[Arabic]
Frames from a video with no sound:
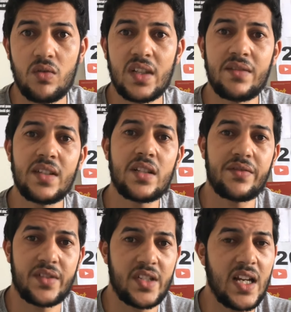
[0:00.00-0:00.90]
وكيف قلت
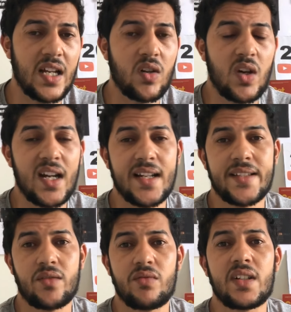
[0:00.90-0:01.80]
في الجهه الاخرى
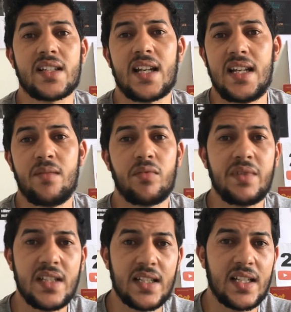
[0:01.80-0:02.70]
خاصك تكون كتقلب
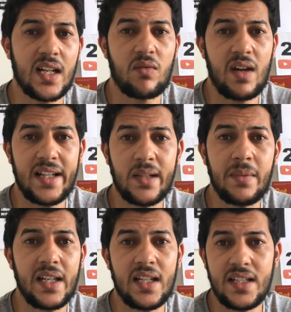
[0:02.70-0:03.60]
وبديتي كتخلق واحد
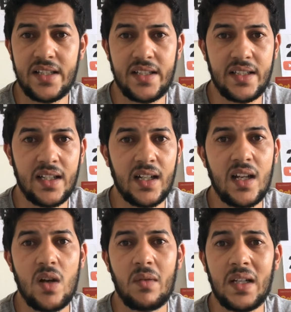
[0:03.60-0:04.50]
البيئه اللي جديده
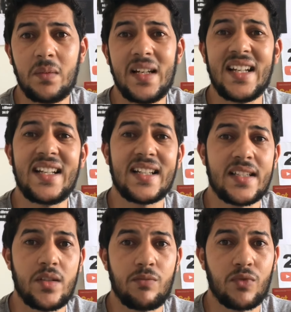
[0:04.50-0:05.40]
واحد البيئه اللي
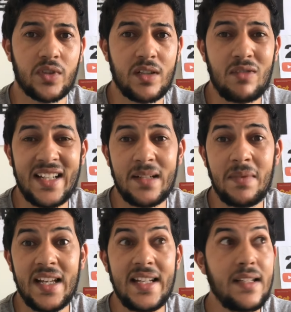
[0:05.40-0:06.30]
كتسيبورتيك واحد
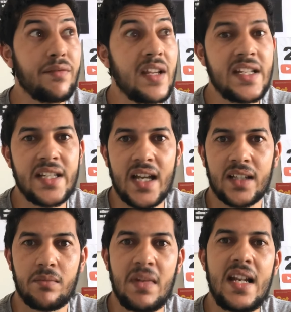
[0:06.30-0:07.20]
البيئه اللي
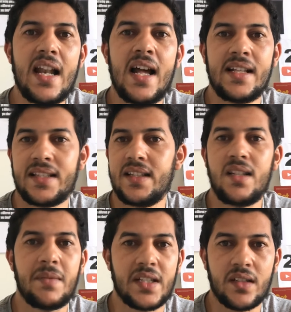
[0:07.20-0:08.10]
فايتاك من الاحسن
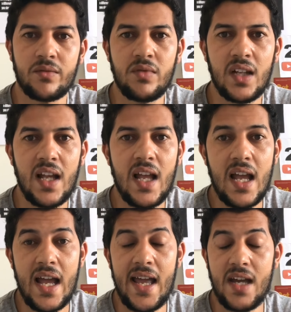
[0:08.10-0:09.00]
ديما تنقول
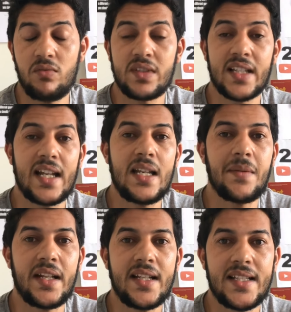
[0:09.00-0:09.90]
حاول تقلب
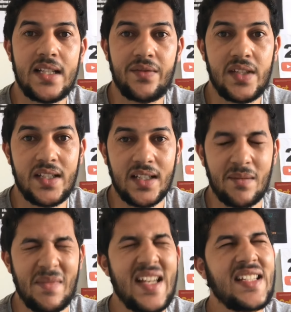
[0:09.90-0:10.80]
على الناس اللي فايتين
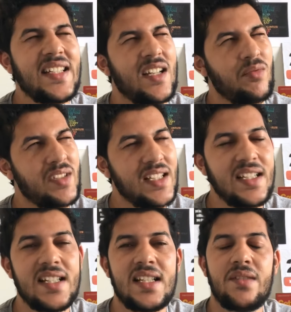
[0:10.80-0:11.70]
ماشي عاوتاني
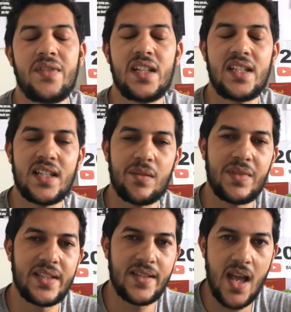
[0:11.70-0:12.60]
الناس اللي فايتينك
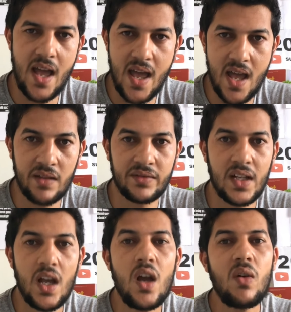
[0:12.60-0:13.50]
بزاف
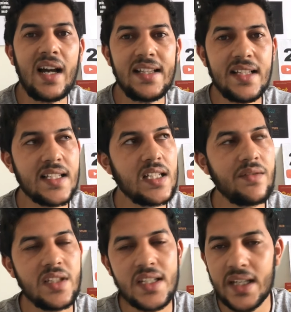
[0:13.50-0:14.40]
واحد الناس اللي
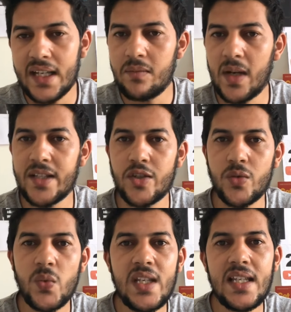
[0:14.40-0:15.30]
فايتينك غير واحد
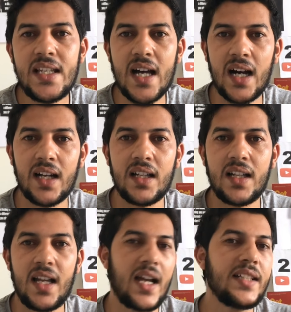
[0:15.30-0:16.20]
شويه
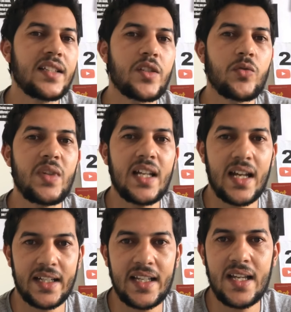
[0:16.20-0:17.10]
هذيك الشويه
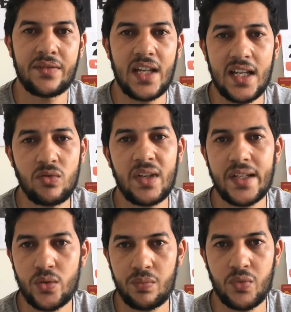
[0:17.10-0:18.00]
راه كافي هادوك
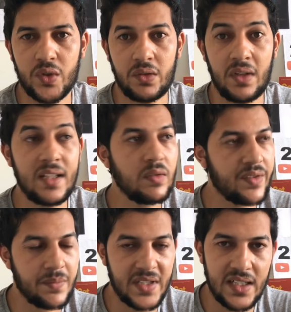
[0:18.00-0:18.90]
غيسيبورتوك هادوك
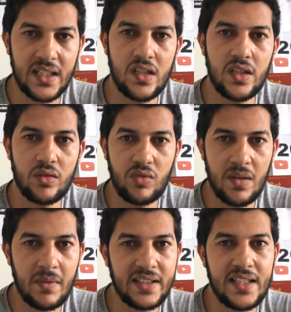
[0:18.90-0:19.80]
فاش مثلا كتجي كتقول
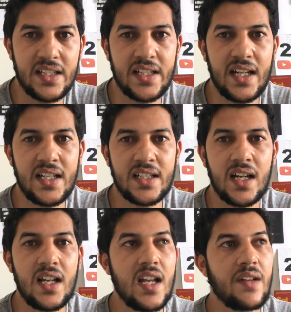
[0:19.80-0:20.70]
لهم غدير شي حاجه
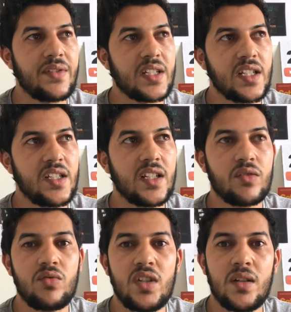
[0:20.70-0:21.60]
فاش كتجي
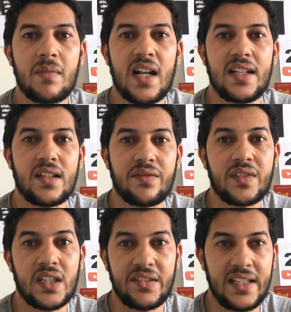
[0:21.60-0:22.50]
كتقول لهم راني
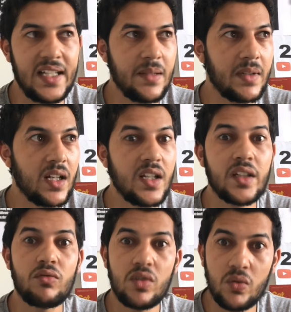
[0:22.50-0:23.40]
كنفكر في هاد اللعيبه
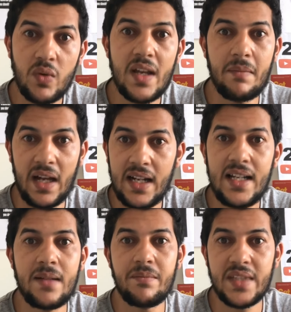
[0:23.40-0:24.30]
يقول لك وي
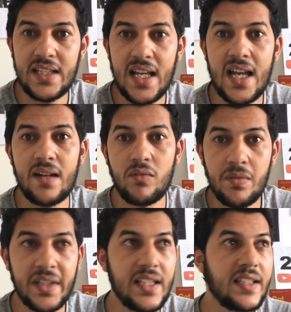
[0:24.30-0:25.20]
معلم مزيان
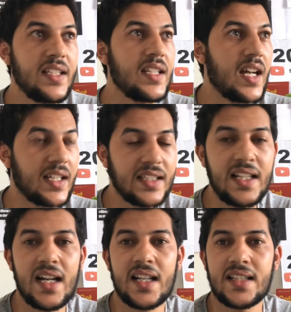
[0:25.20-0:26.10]
ممكن ديرها
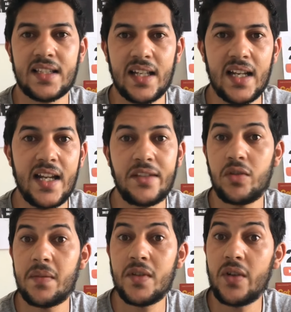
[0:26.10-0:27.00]
كدا خاصك غير هادو
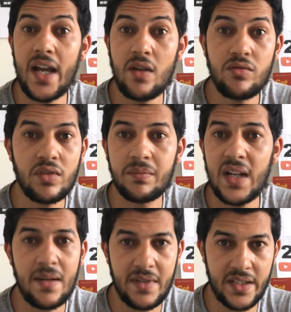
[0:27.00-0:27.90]
كيبداو يعاونوك
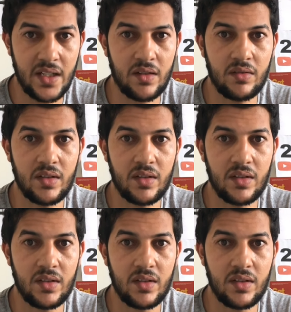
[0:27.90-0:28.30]
بلا ما يشعروا